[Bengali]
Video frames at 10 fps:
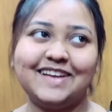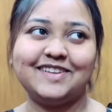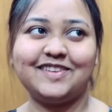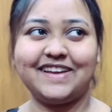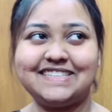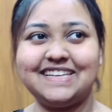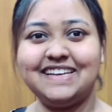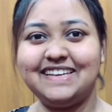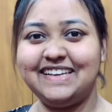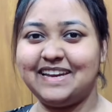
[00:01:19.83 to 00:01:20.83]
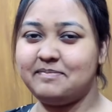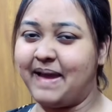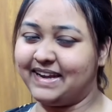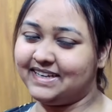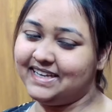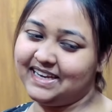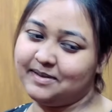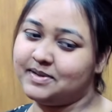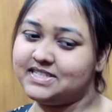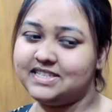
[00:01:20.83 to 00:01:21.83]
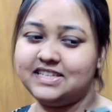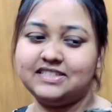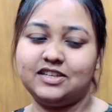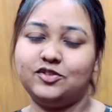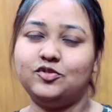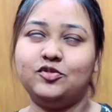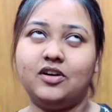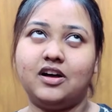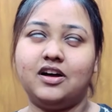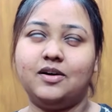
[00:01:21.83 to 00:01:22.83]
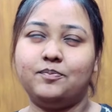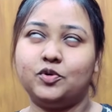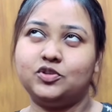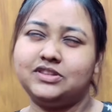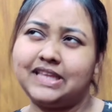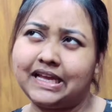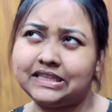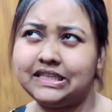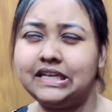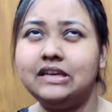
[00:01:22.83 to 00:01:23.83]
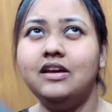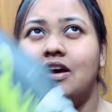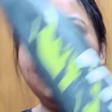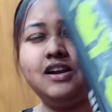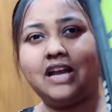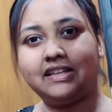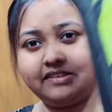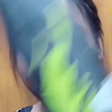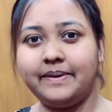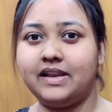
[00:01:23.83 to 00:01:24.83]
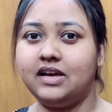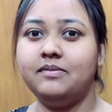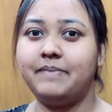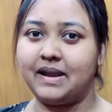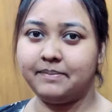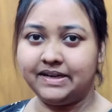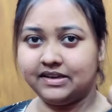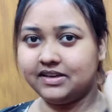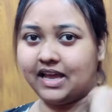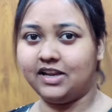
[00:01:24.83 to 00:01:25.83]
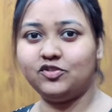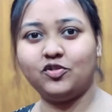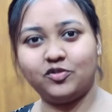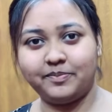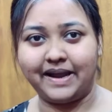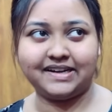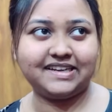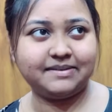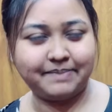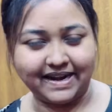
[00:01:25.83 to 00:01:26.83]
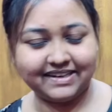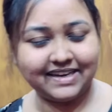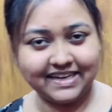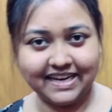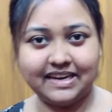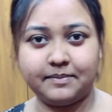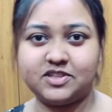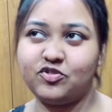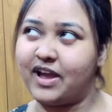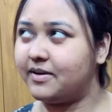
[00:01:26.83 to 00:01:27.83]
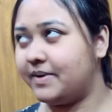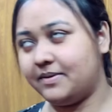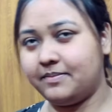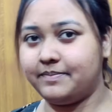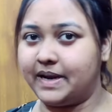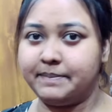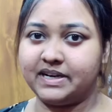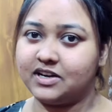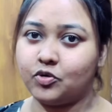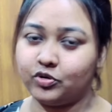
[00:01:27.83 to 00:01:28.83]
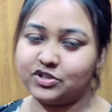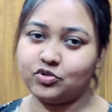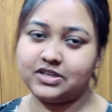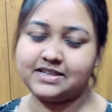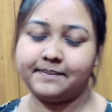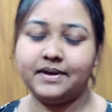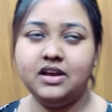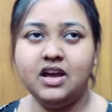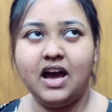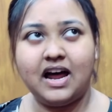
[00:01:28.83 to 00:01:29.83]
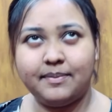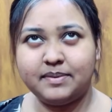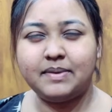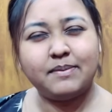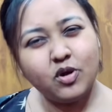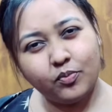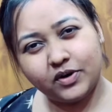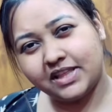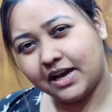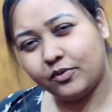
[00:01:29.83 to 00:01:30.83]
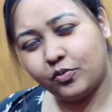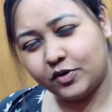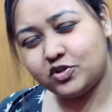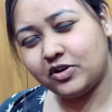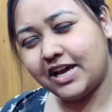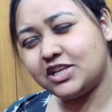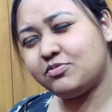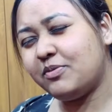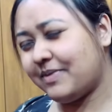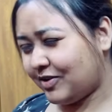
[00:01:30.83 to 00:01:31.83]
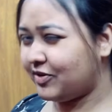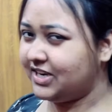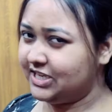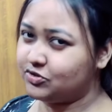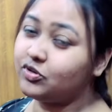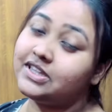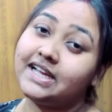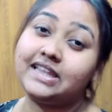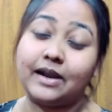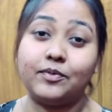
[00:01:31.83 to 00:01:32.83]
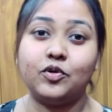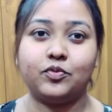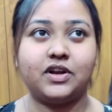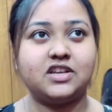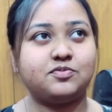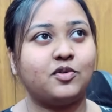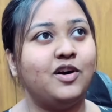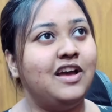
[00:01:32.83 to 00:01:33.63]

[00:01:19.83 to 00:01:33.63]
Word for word: তো এই যে নীলের ব্যাট নিয়ে নেমেছি নীল যেহেতু প্রত্যেক দিন রাত্রিবেলা ব্যাডমিন্টন খেলে তো ওর ব্যাটটা নিয়ে নেমেছি ও একবারে ব্যাডমিন্টন কোর্টে চলে যাবে আমি মেবি উপরে থাক উপরে চলে আসবো বা ওখানে কিছুক্ষণ থেকে তারপরে উপরে আসবো